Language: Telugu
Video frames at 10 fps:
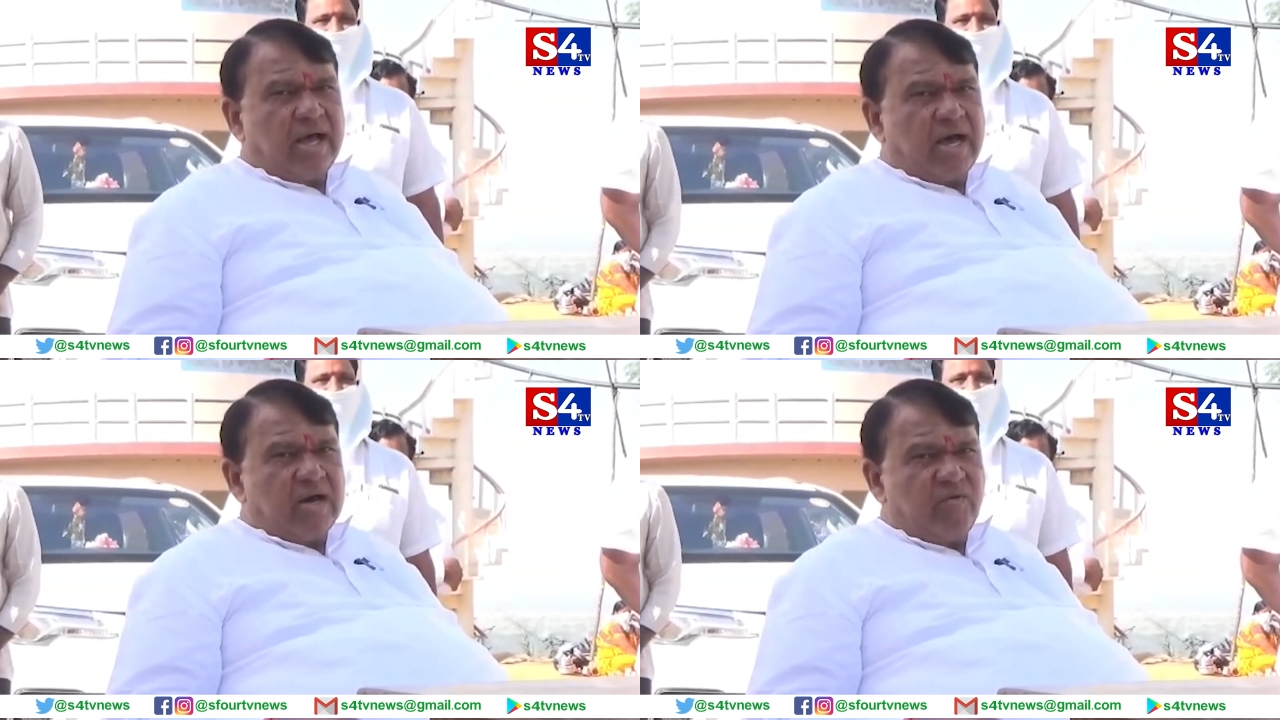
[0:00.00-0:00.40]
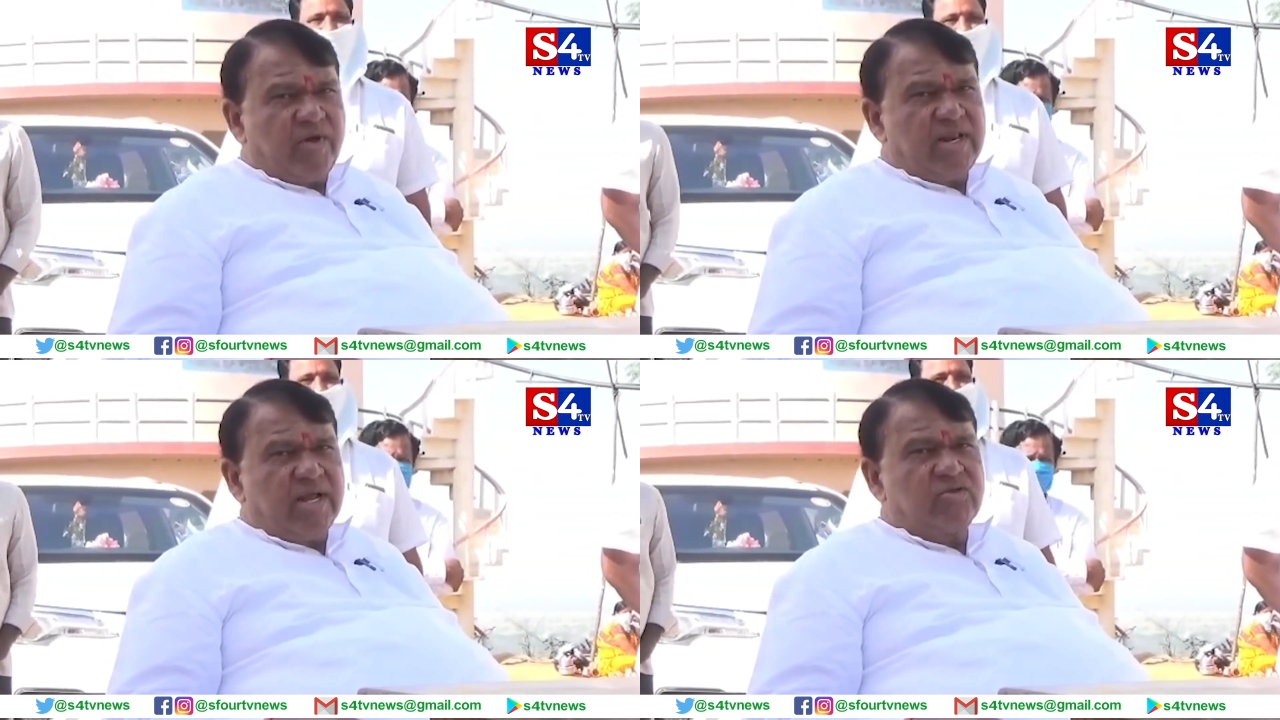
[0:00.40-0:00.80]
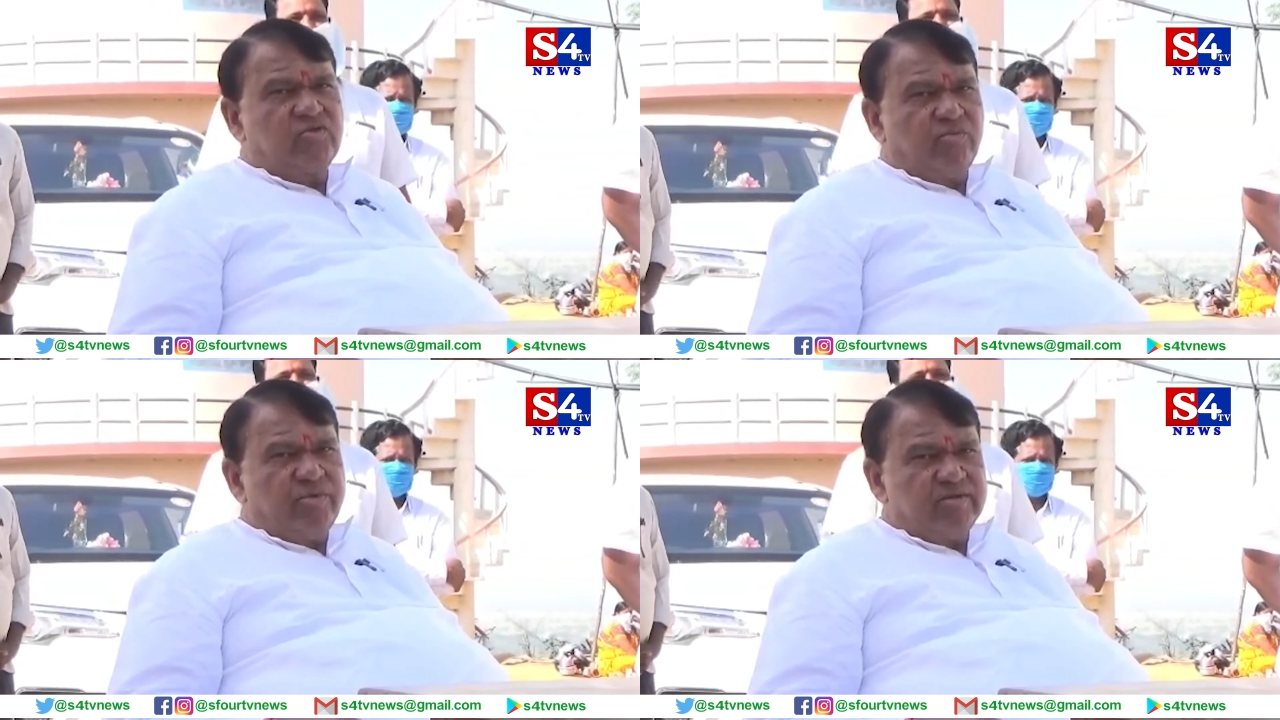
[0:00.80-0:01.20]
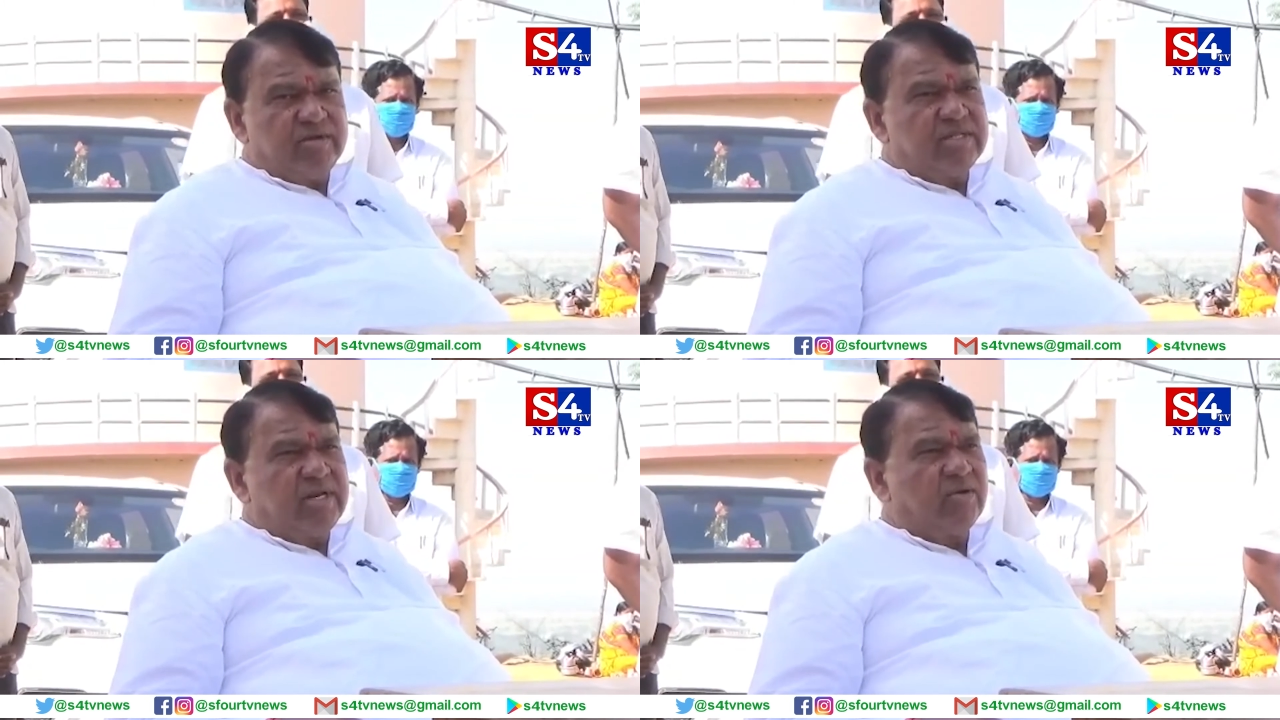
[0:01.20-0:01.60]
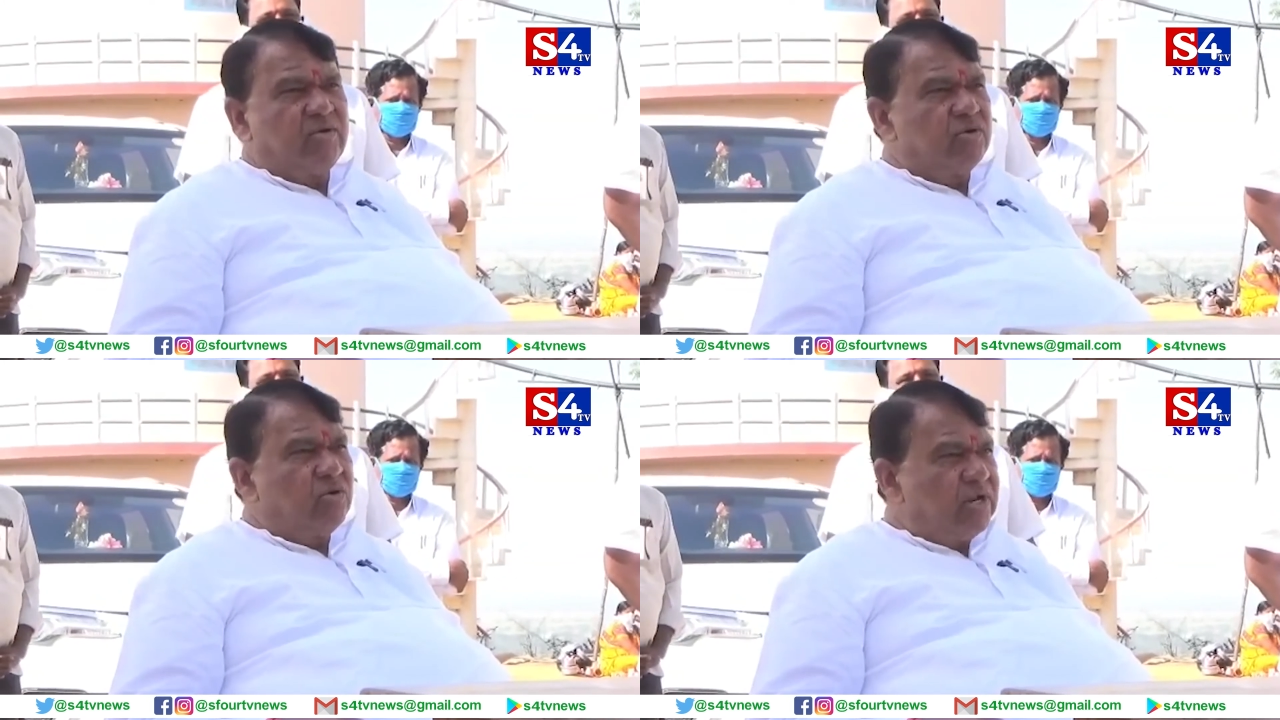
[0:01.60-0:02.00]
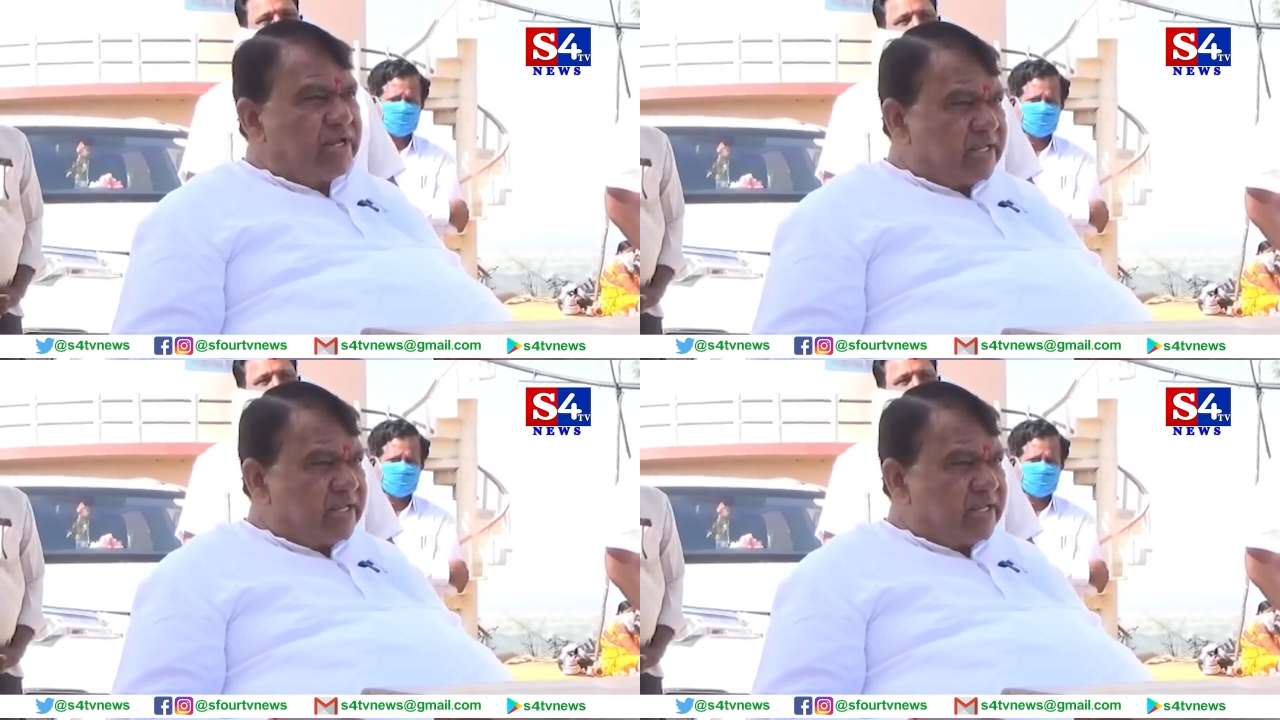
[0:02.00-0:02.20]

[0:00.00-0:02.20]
ఆరు వేల తొమ్మిది వందల కొనుగోలు